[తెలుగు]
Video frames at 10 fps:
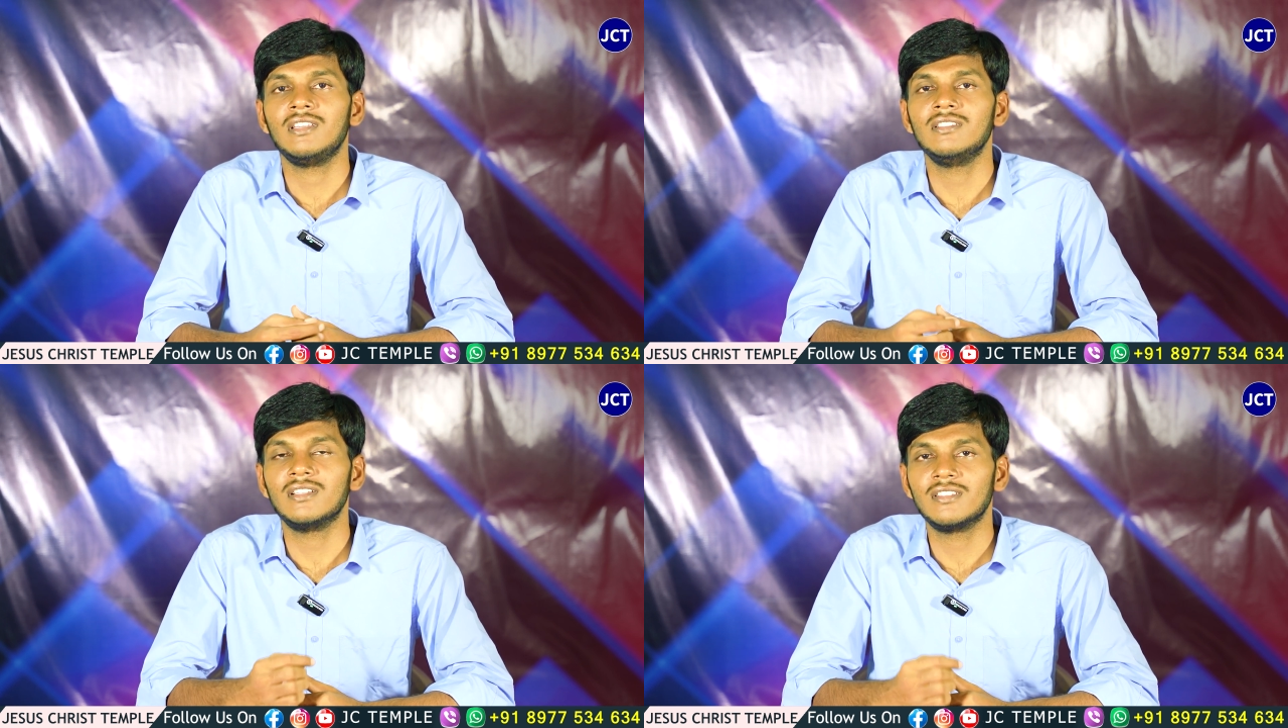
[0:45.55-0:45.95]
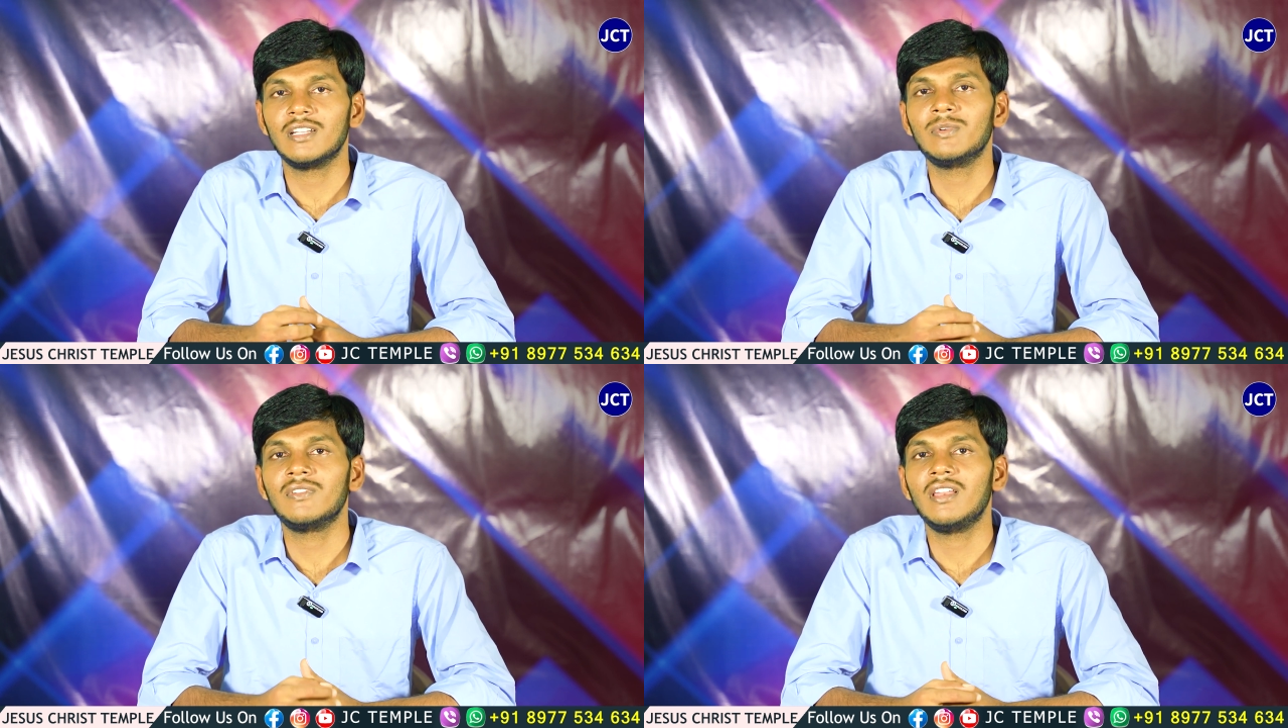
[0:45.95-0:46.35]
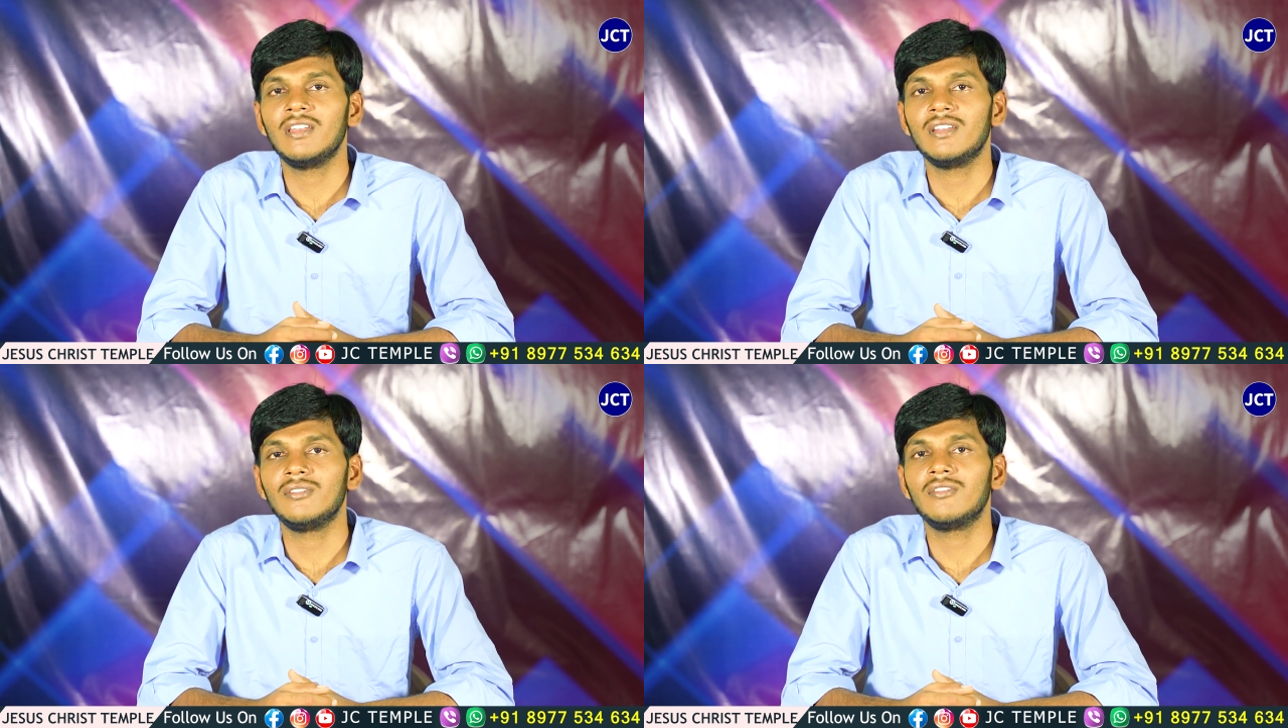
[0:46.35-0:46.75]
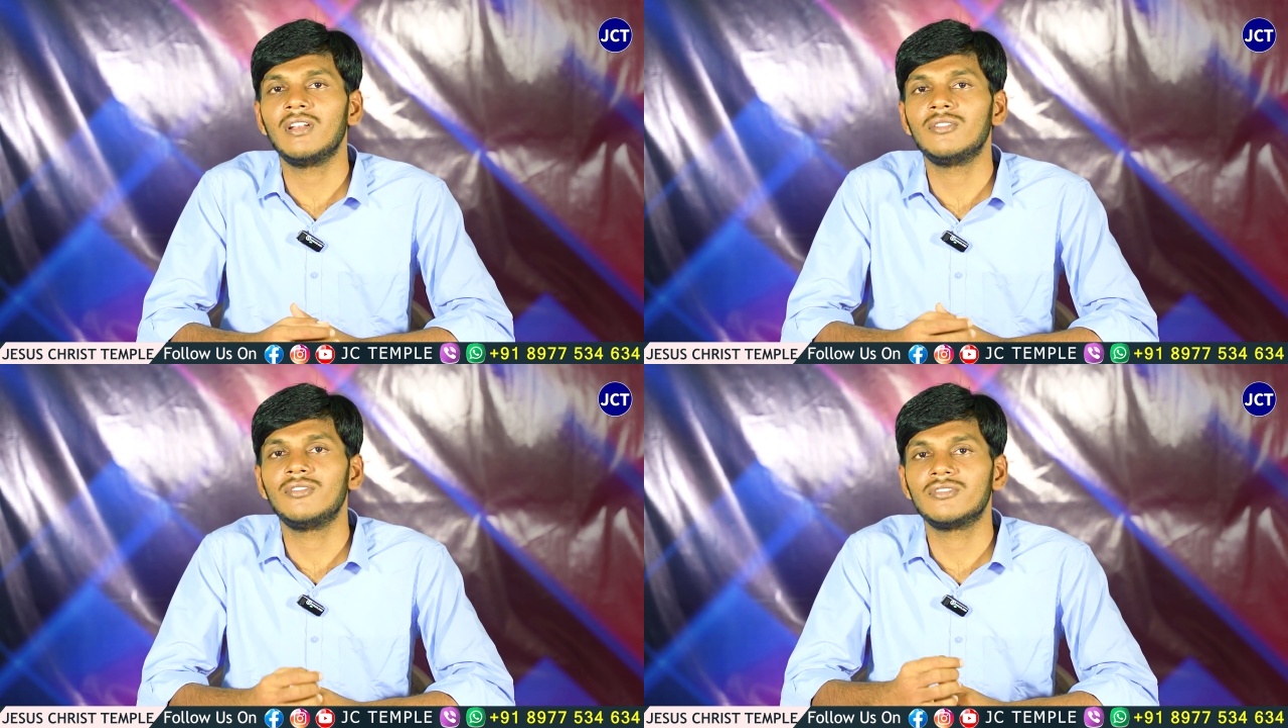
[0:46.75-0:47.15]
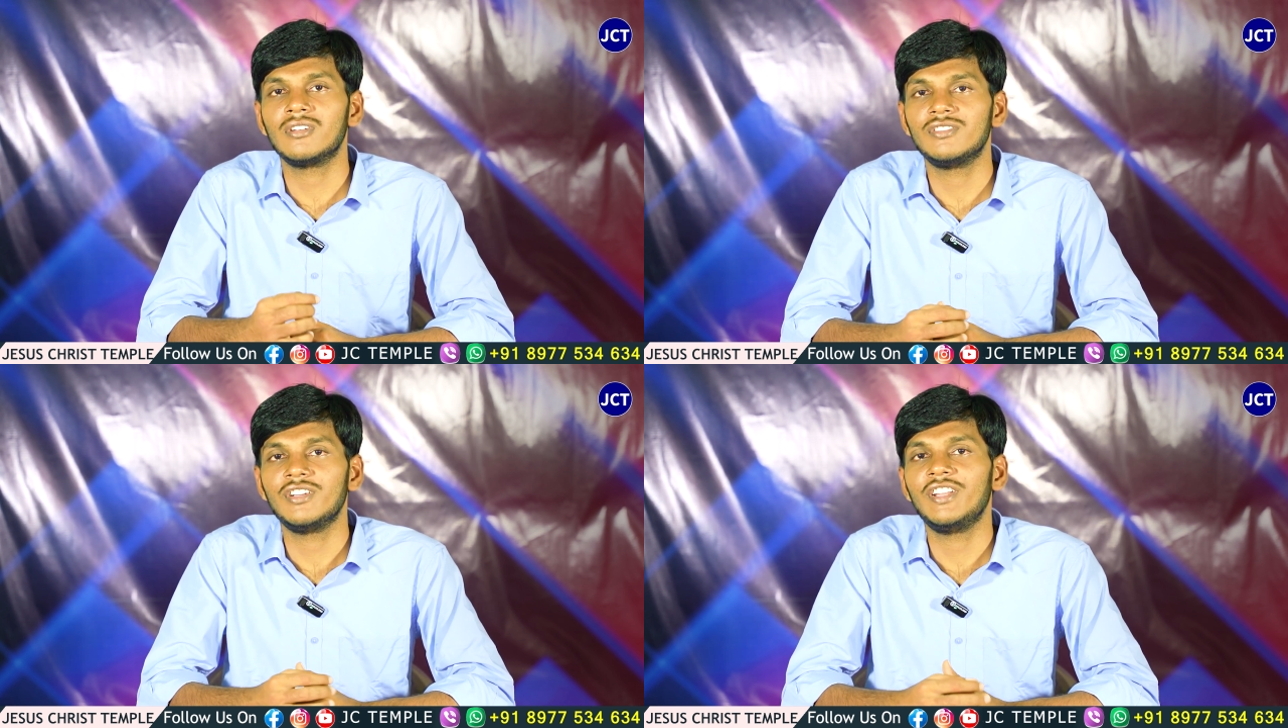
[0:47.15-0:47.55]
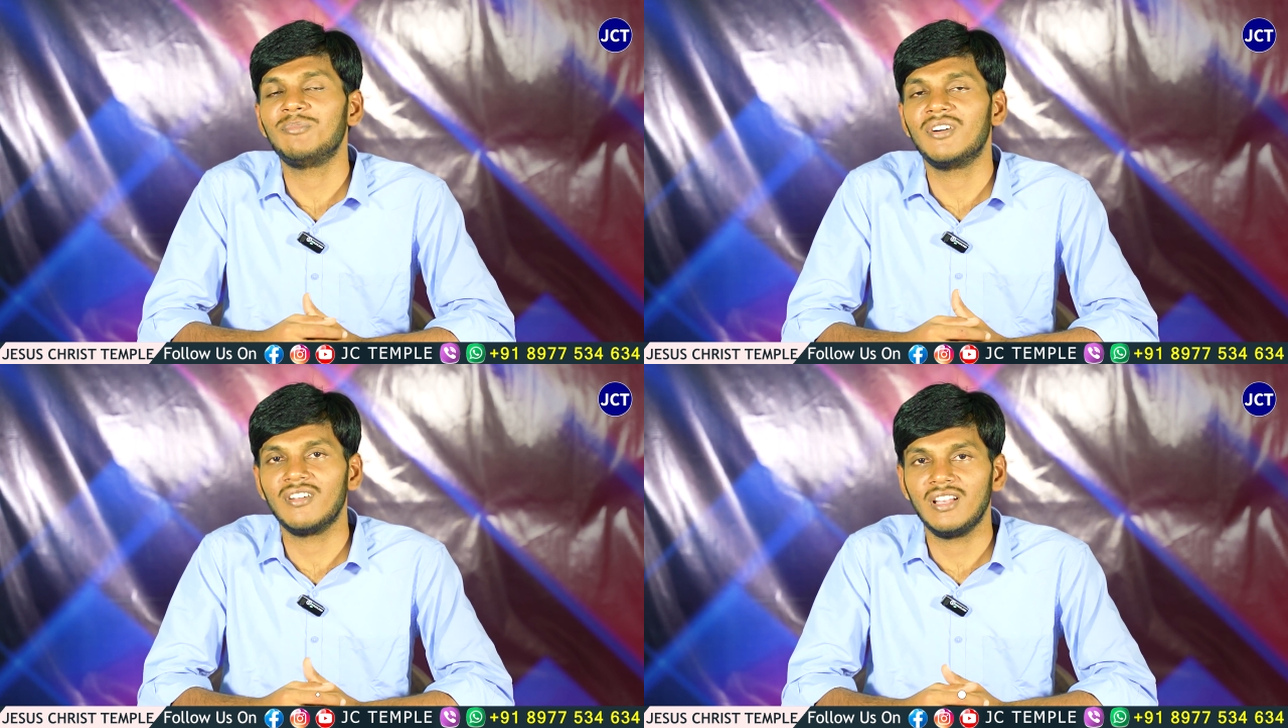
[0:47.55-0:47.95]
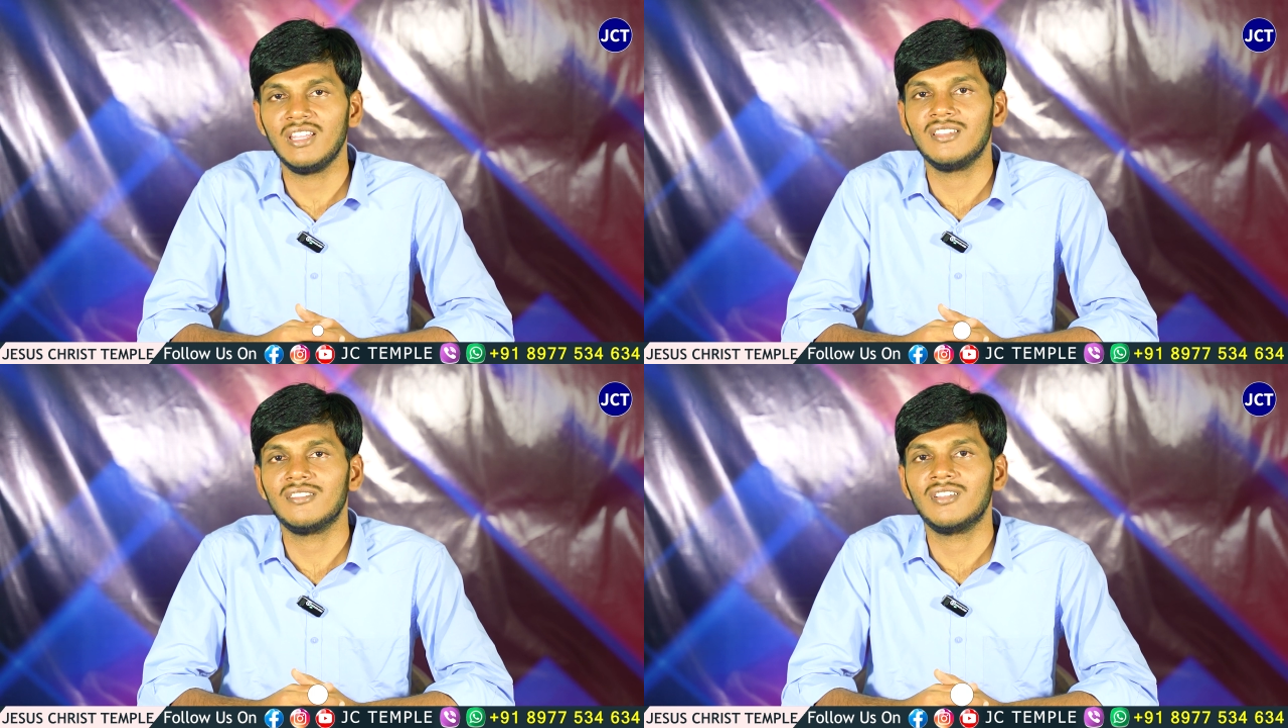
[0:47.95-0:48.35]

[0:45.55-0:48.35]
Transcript: ఈ సందర్భం వల్ల నేను ఎందుకు వాళ్ళ దృష్టిలో చెడైపోవాలి